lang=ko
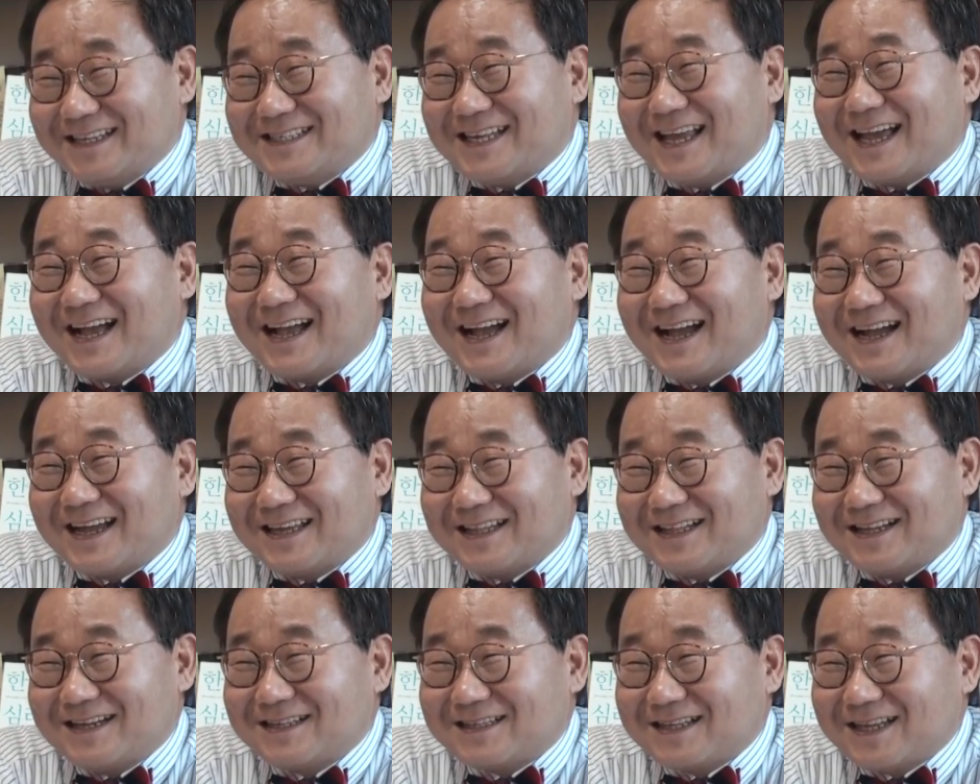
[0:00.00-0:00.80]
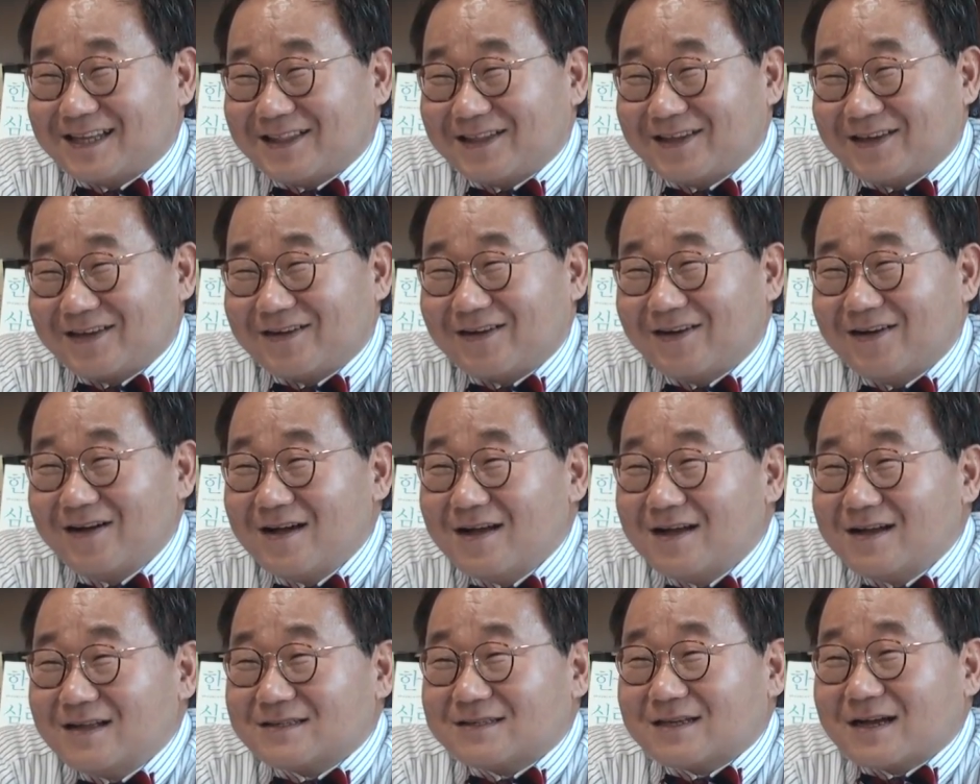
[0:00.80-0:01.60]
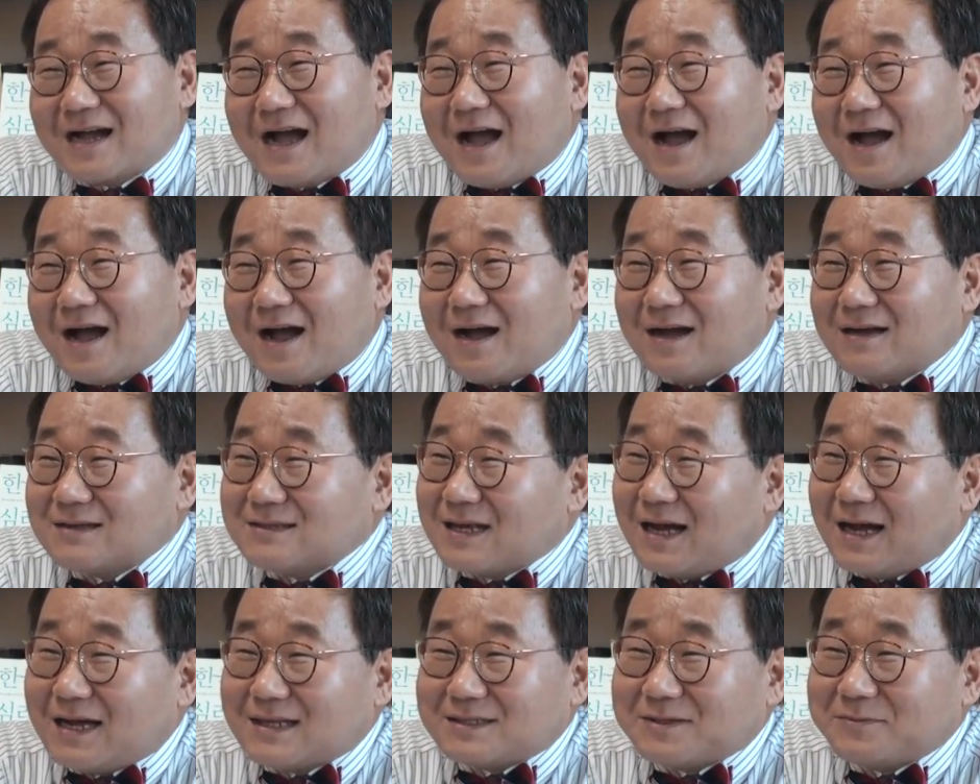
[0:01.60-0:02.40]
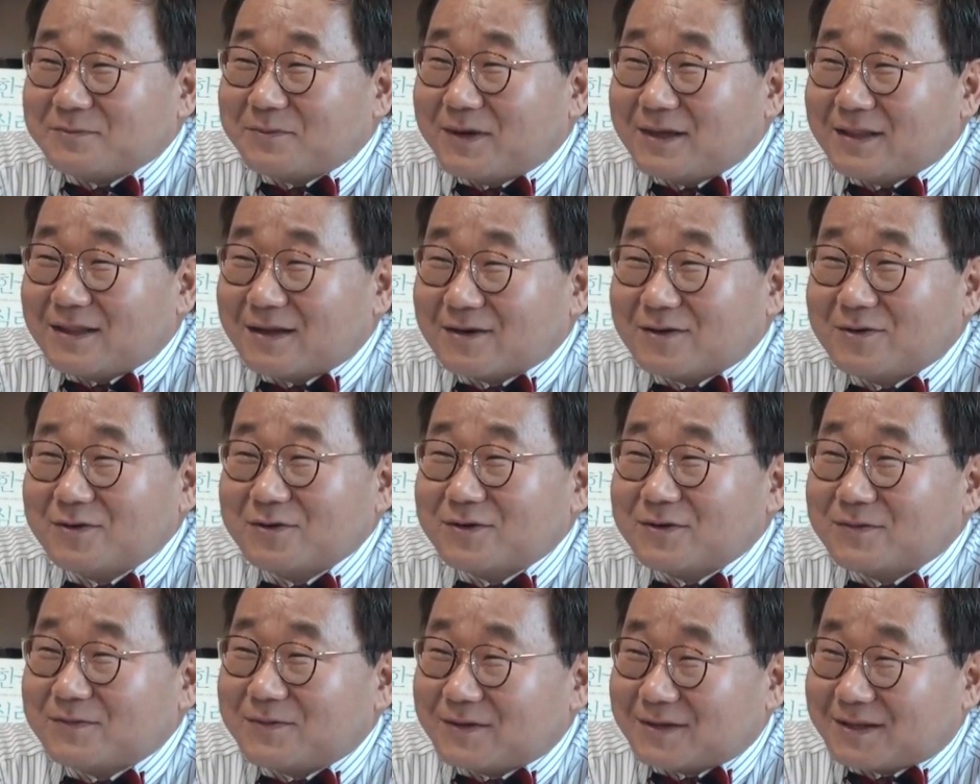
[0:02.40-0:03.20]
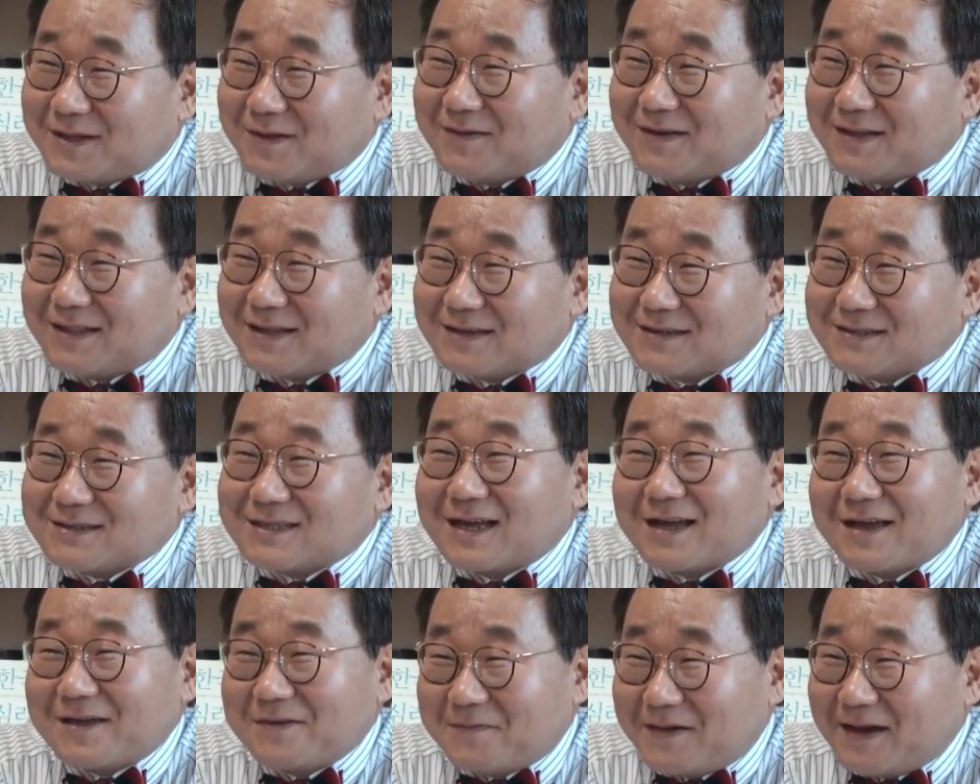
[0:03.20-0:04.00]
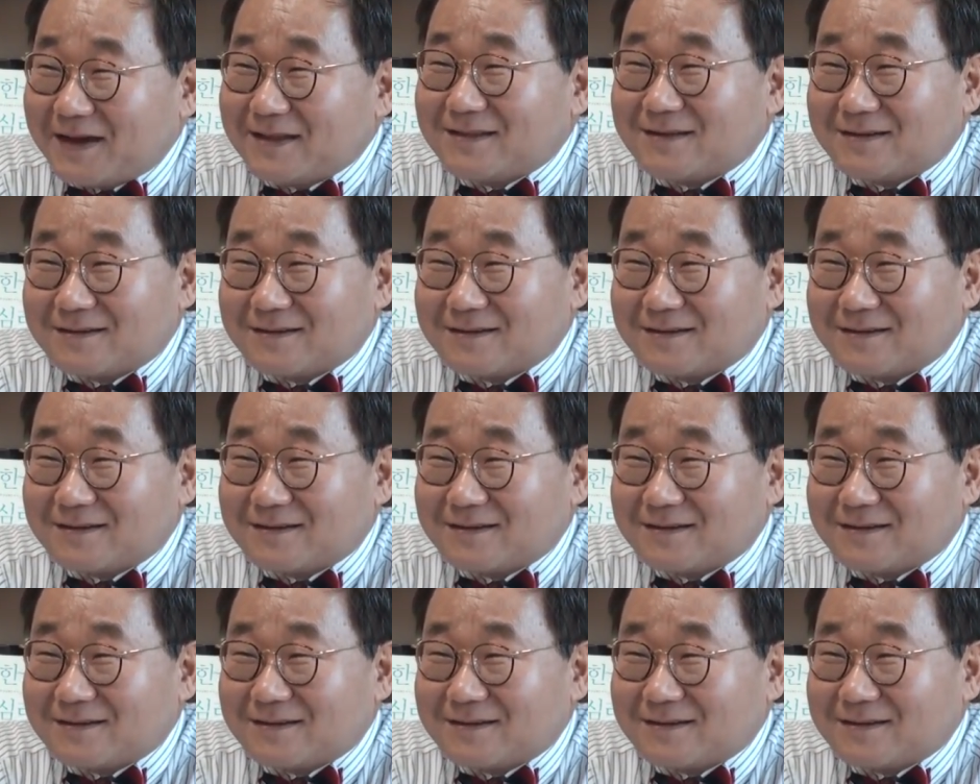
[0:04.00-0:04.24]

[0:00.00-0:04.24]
생각이 들 때도 있고, 제가 항상 아침마다 거울을 볼 때마다 그 생각이 많이